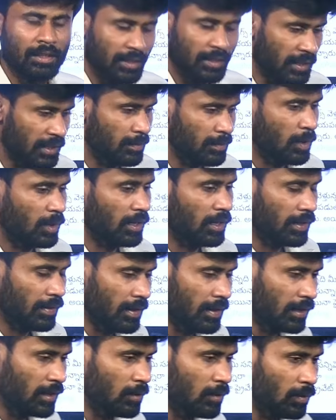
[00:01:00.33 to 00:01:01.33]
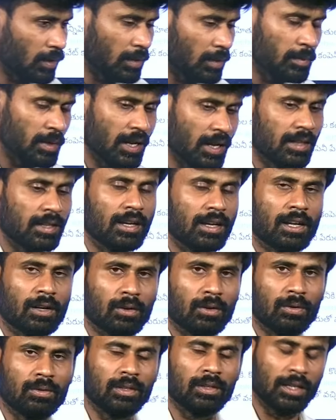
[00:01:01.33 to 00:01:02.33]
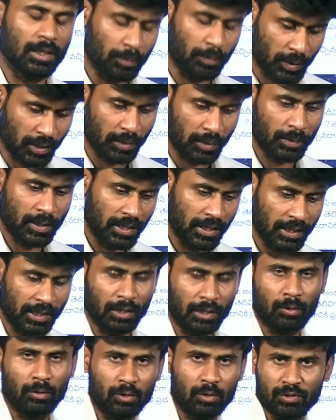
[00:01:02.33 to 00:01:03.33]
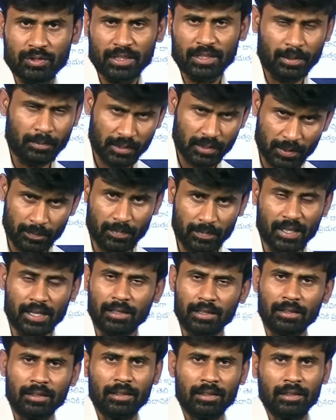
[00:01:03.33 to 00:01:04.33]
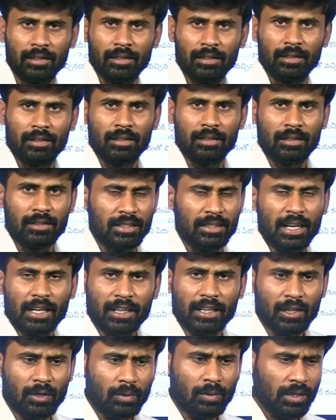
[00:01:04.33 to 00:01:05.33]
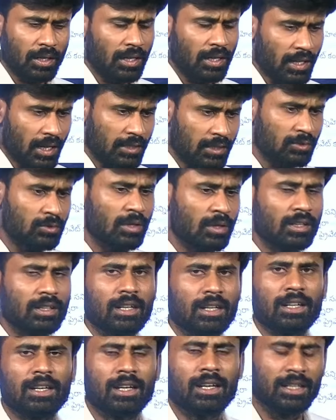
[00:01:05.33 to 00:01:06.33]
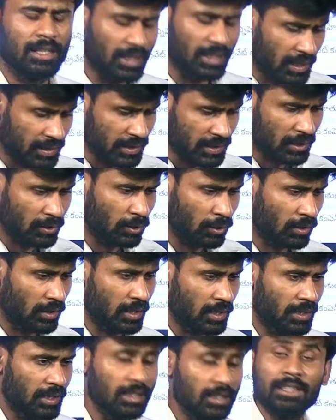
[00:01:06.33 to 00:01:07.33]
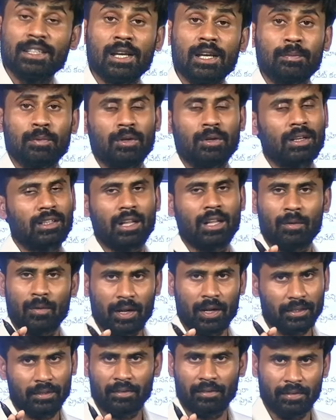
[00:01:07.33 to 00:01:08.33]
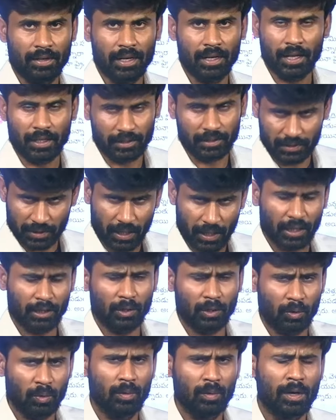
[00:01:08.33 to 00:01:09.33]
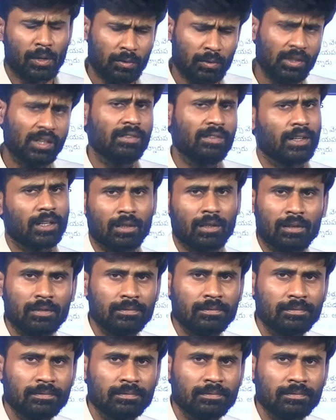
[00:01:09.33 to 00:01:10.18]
నిన్న మొన్నటి దాకా కూడా మీరు అధికారంలో ఉన్నట్టు ఇప్పుడు ఎన్నికలు కూడా వచ్చింది కాబట్టి చెప్పిన ఎక్కడ కూడా డ్రగ్స్ దొరికినట్టు కానీ గంజాయి దొరికినట్టు కానీ ఏపీలో అయితే ఆ వార్తలు వెళ్ళ చాలా తక్కువ అరుదుగా విన్నాం